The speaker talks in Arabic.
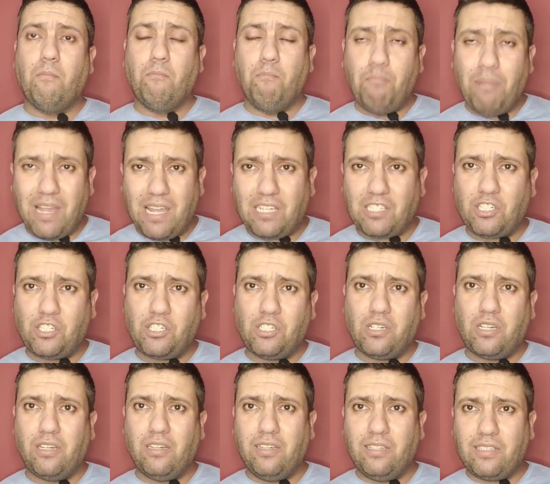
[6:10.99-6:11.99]

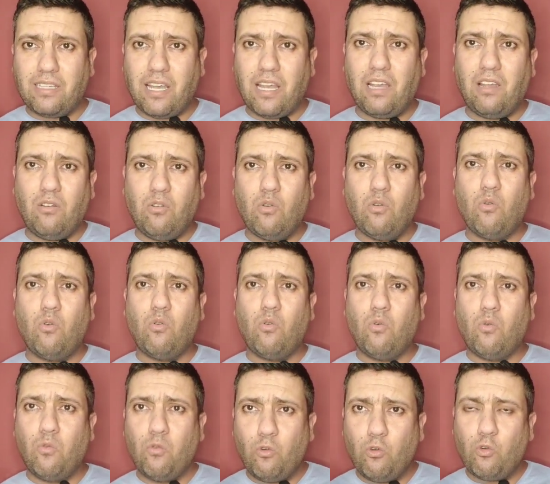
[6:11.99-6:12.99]
باش نتاهلوا
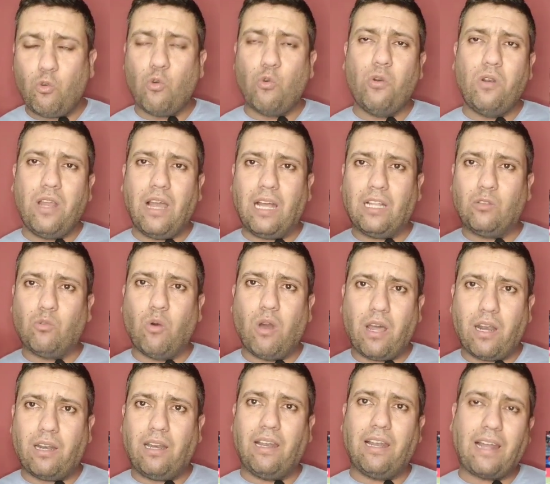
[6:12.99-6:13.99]
ويكون
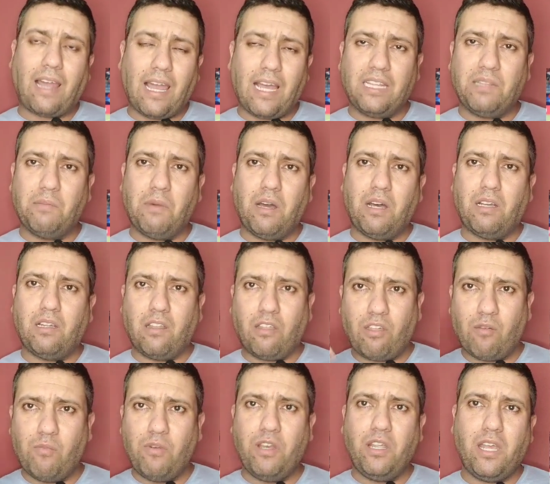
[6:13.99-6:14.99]
الادوار القادمه
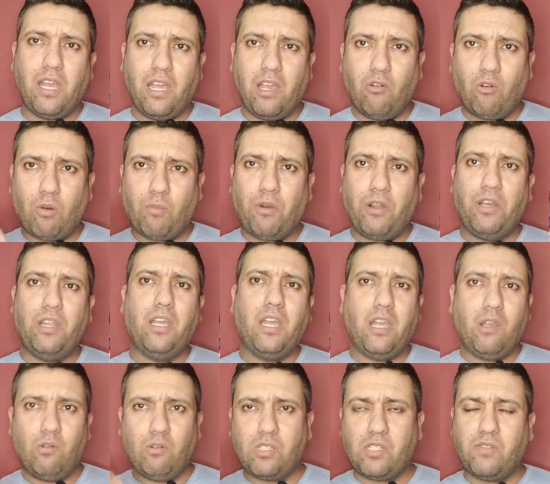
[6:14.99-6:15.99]
ثم النهائي وربع
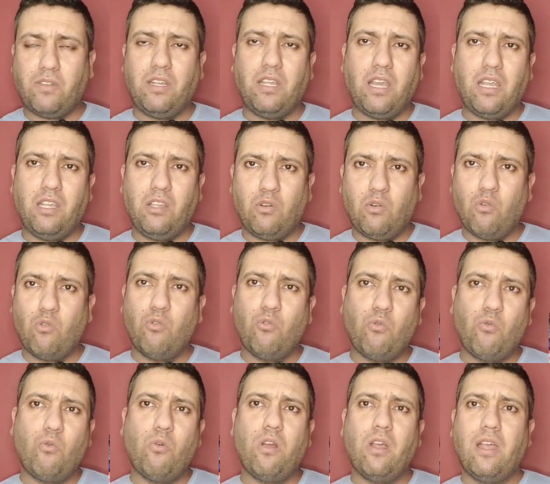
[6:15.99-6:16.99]
النهائي ونصف النهائي
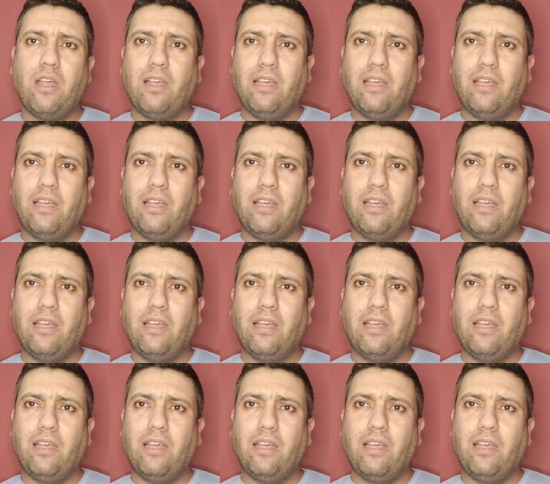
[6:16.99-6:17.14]
يكونوا